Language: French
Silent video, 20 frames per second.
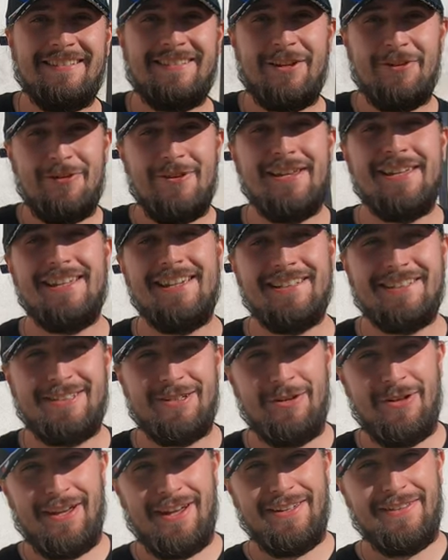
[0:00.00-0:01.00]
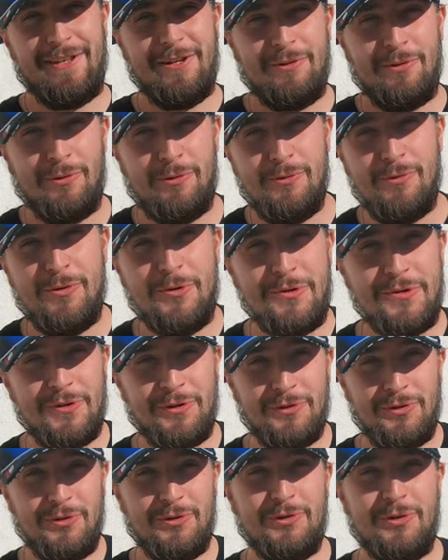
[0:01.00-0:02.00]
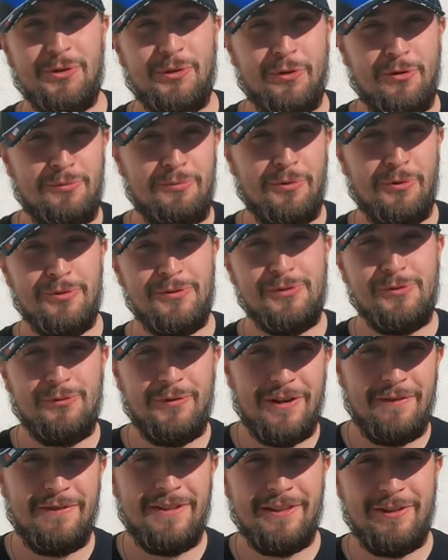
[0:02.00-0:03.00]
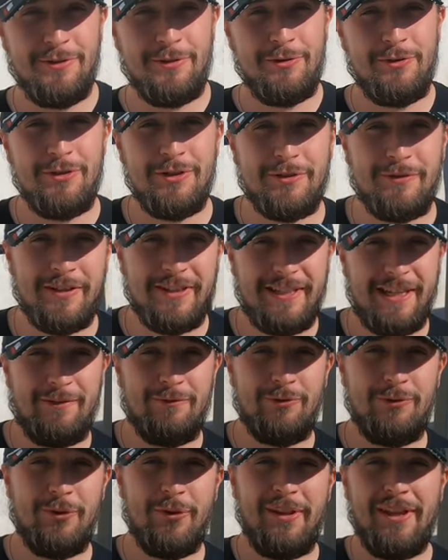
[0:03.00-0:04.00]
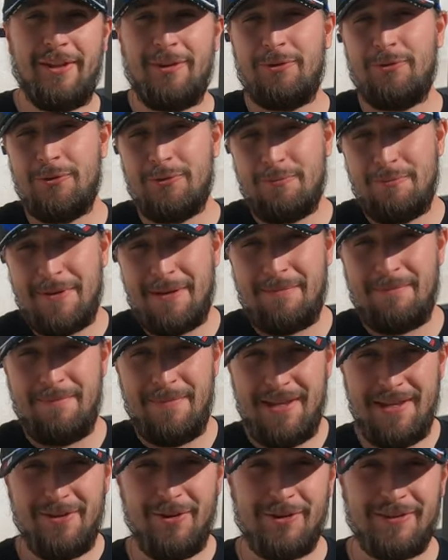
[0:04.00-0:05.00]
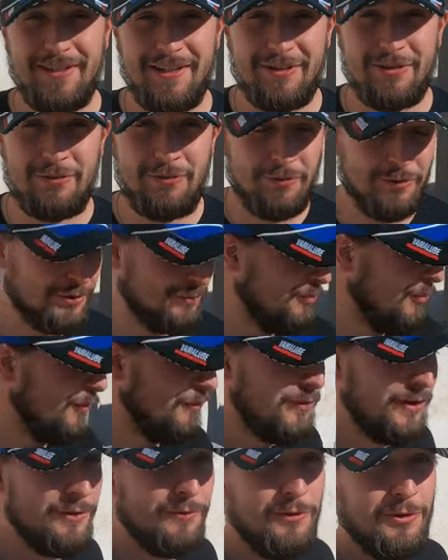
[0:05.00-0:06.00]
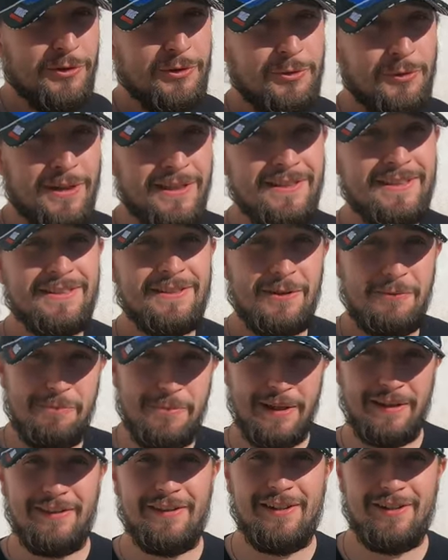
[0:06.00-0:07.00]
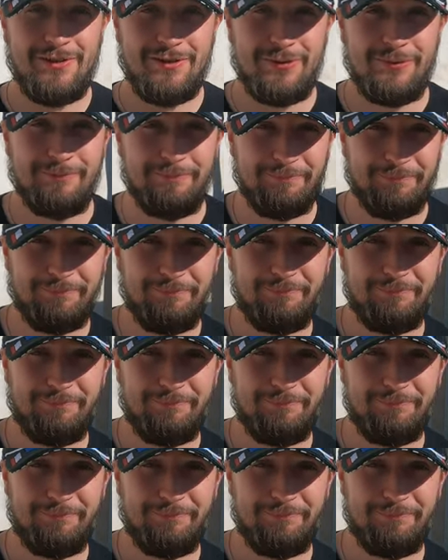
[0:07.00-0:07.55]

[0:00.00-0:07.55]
Salut les gars, c'est le RNL Crew. Aujourd'hui, on se retrouve pour une nouvelle vidéo. Je vais essayer de vous donner toutes mes meilleures astuces pour vendre votre quad sans perdre d'argent.